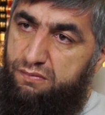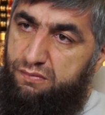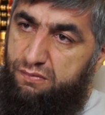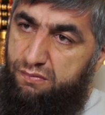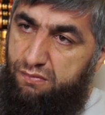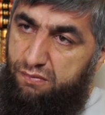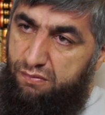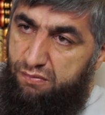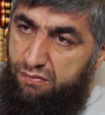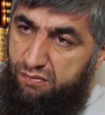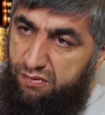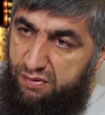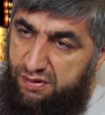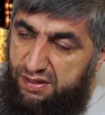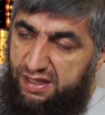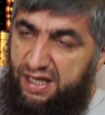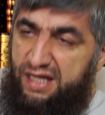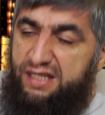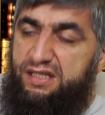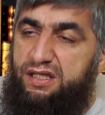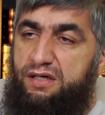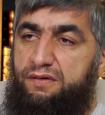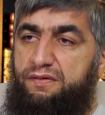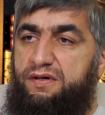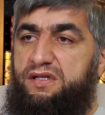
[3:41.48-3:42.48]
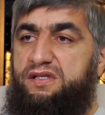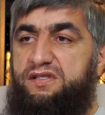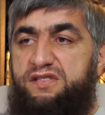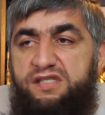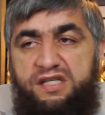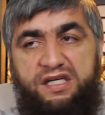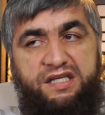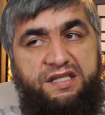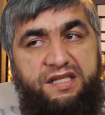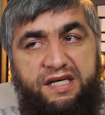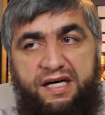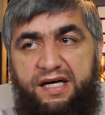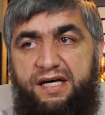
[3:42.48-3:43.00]
радовать. Радовать
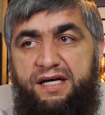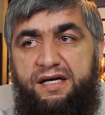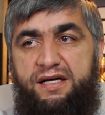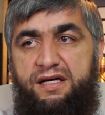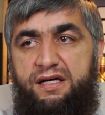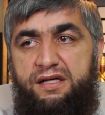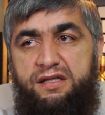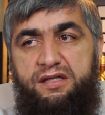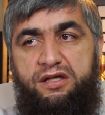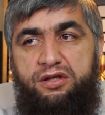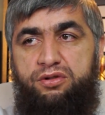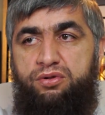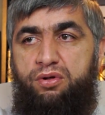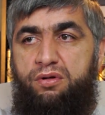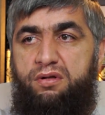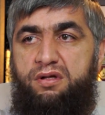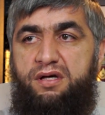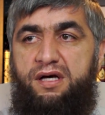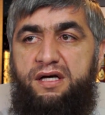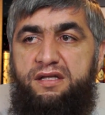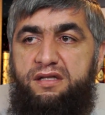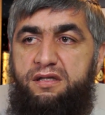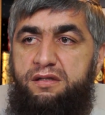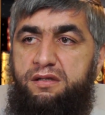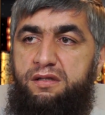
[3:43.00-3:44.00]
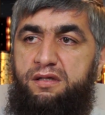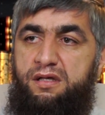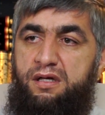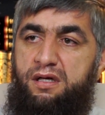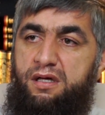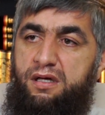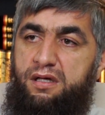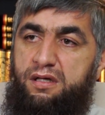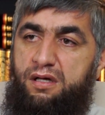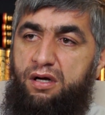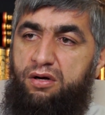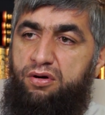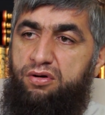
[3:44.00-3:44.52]
всегда. Не только этот
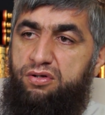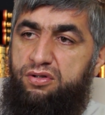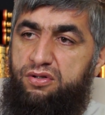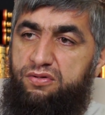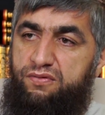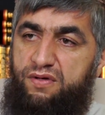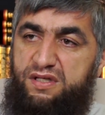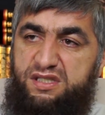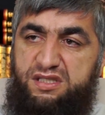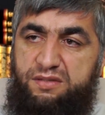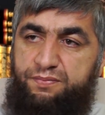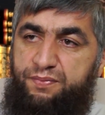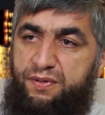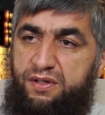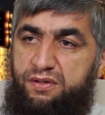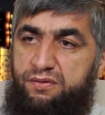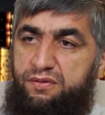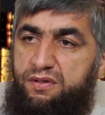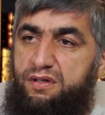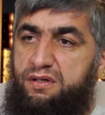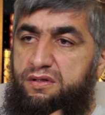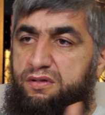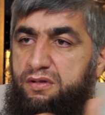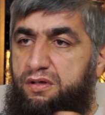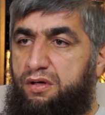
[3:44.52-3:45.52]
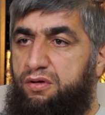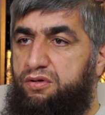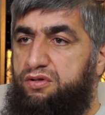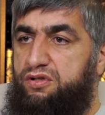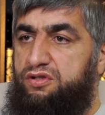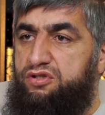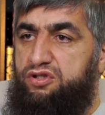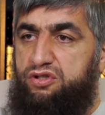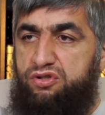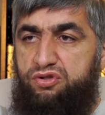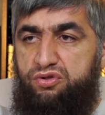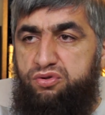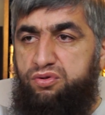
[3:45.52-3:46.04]
какой-то 21 или
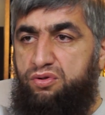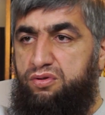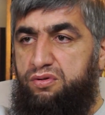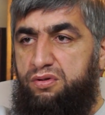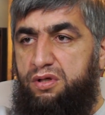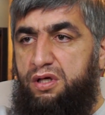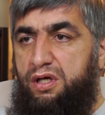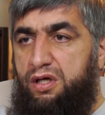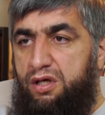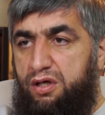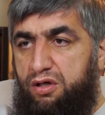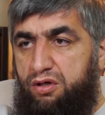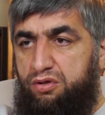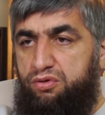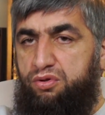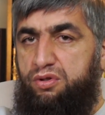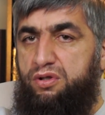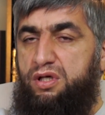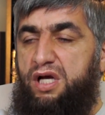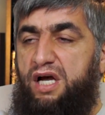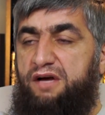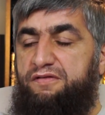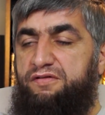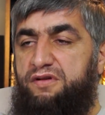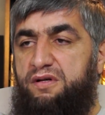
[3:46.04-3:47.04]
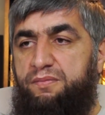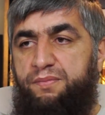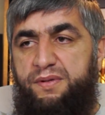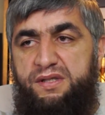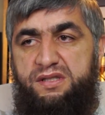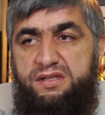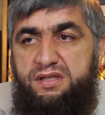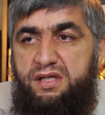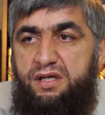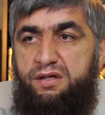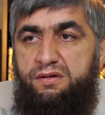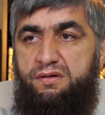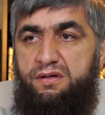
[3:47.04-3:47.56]
какое-то число, которое кафиры
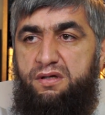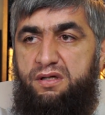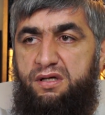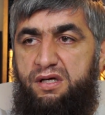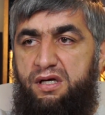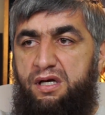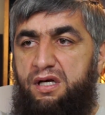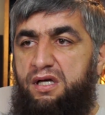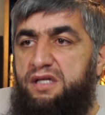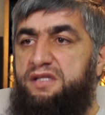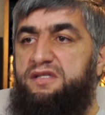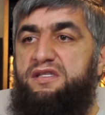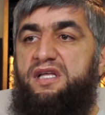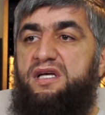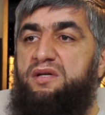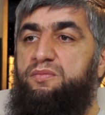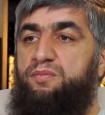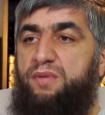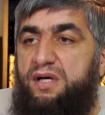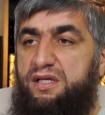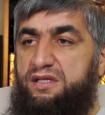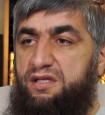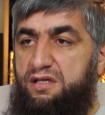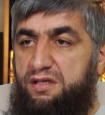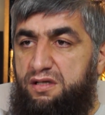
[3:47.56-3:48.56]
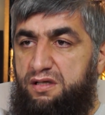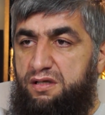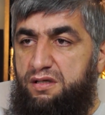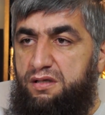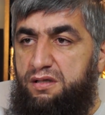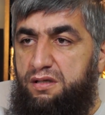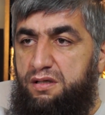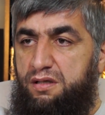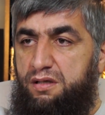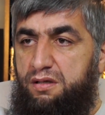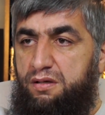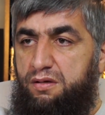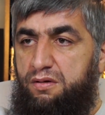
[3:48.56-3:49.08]
поставили, День Матери.
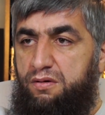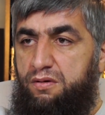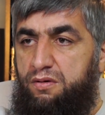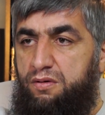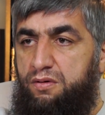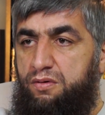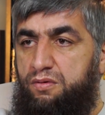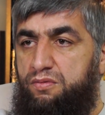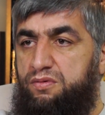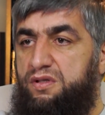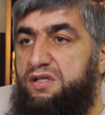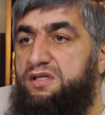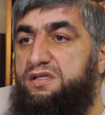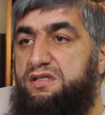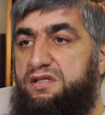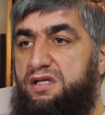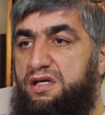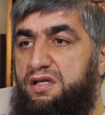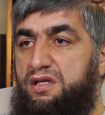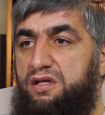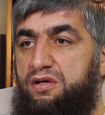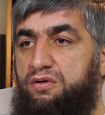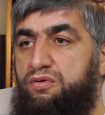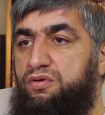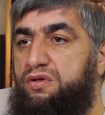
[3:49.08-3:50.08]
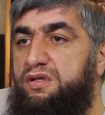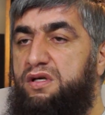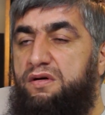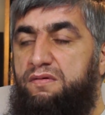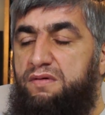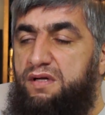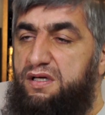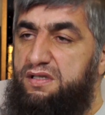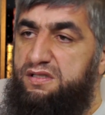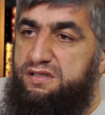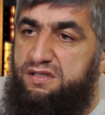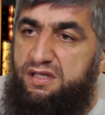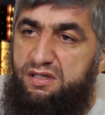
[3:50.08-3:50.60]
У нас целый год
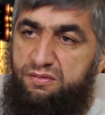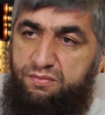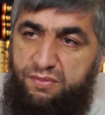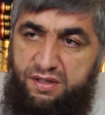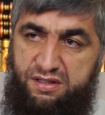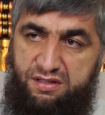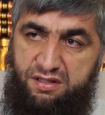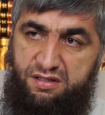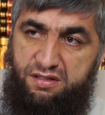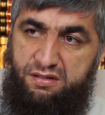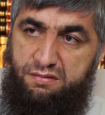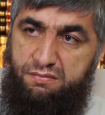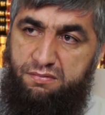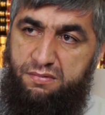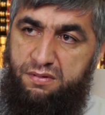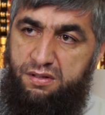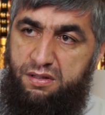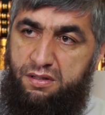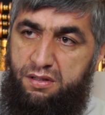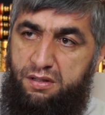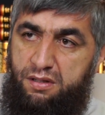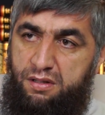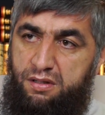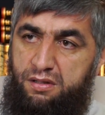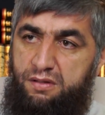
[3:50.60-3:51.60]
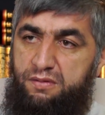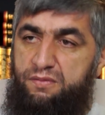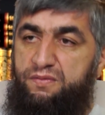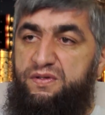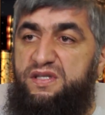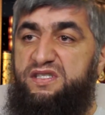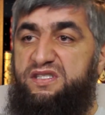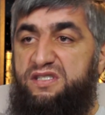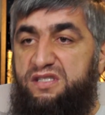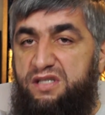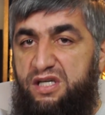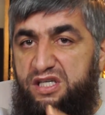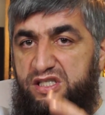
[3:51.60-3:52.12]
является День Матери.
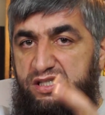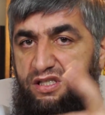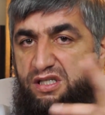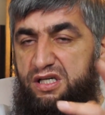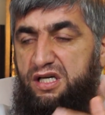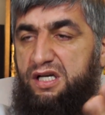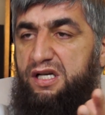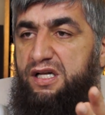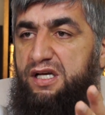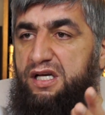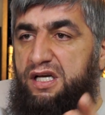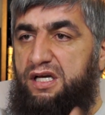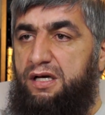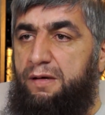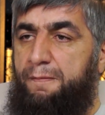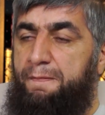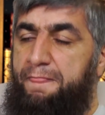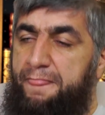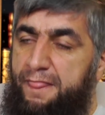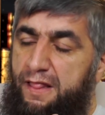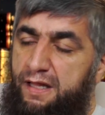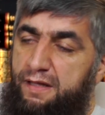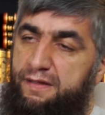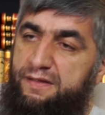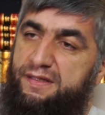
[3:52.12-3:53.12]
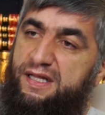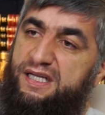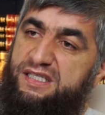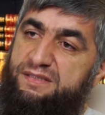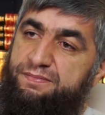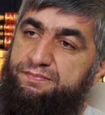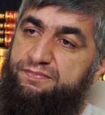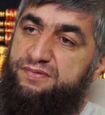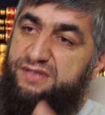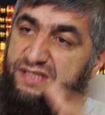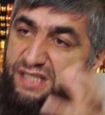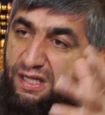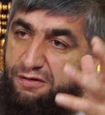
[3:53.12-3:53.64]
весь, весь религия
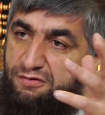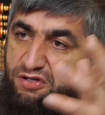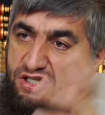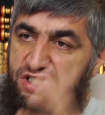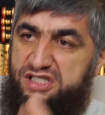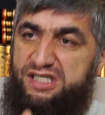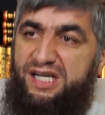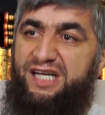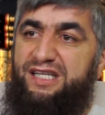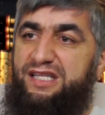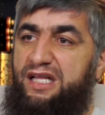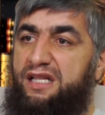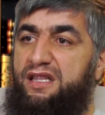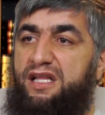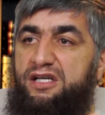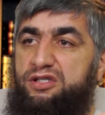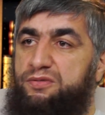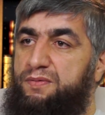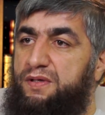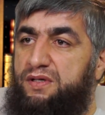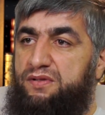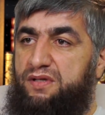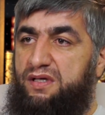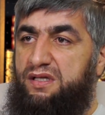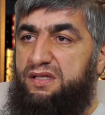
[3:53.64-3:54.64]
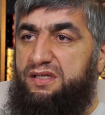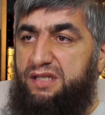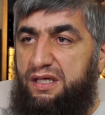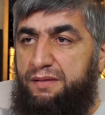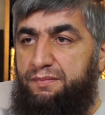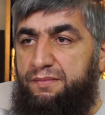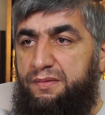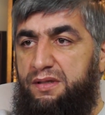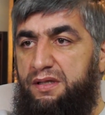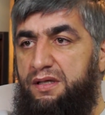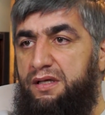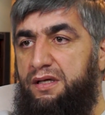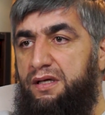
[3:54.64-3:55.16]
нас завещает Аллах Субхану
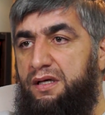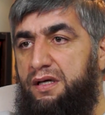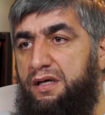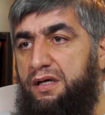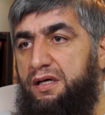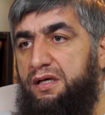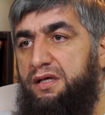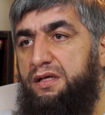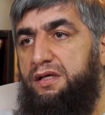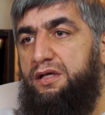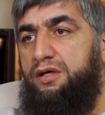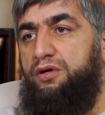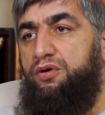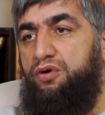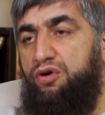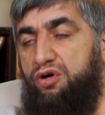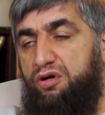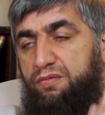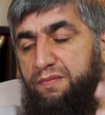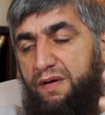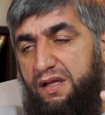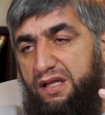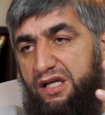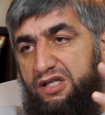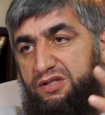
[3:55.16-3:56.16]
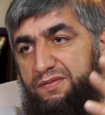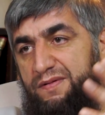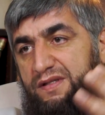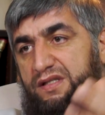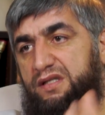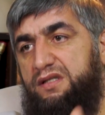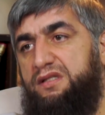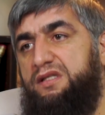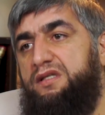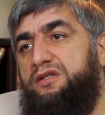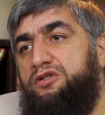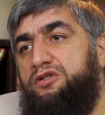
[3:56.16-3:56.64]
нам – и хукм Аллах Субтитры